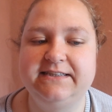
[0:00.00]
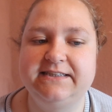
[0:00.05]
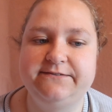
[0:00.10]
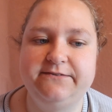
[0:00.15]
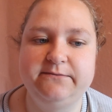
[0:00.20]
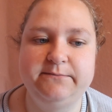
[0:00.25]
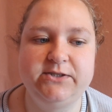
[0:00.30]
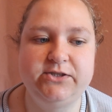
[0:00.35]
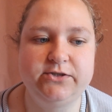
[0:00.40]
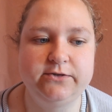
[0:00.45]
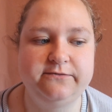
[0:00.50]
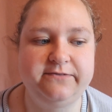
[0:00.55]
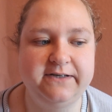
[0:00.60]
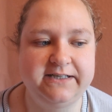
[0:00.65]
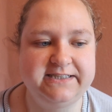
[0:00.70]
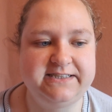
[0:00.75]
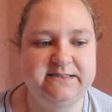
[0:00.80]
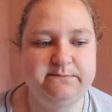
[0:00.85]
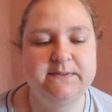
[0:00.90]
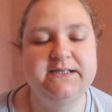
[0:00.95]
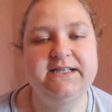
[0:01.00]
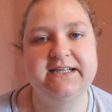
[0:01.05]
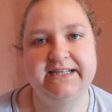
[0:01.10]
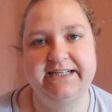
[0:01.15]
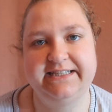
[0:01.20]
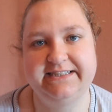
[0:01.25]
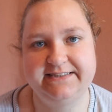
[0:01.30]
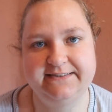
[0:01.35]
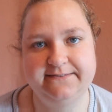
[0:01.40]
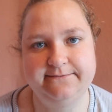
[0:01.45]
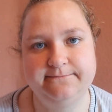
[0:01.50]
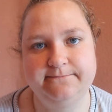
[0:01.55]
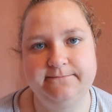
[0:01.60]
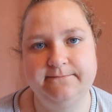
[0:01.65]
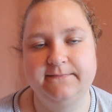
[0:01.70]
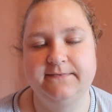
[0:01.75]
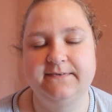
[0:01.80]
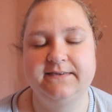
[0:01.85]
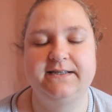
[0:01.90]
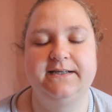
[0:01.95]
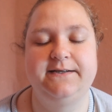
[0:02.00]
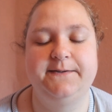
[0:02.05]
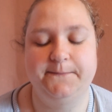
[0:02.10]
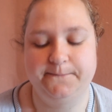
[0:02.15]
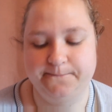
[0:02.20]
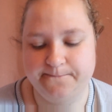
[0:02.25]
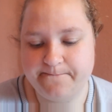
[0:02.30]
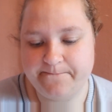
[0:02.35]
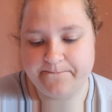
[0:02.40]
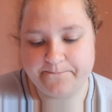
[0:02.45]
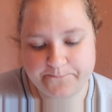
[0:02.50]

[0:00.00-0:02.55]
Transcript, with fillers: da ist es für mich schon fast Mittagessen. Genau.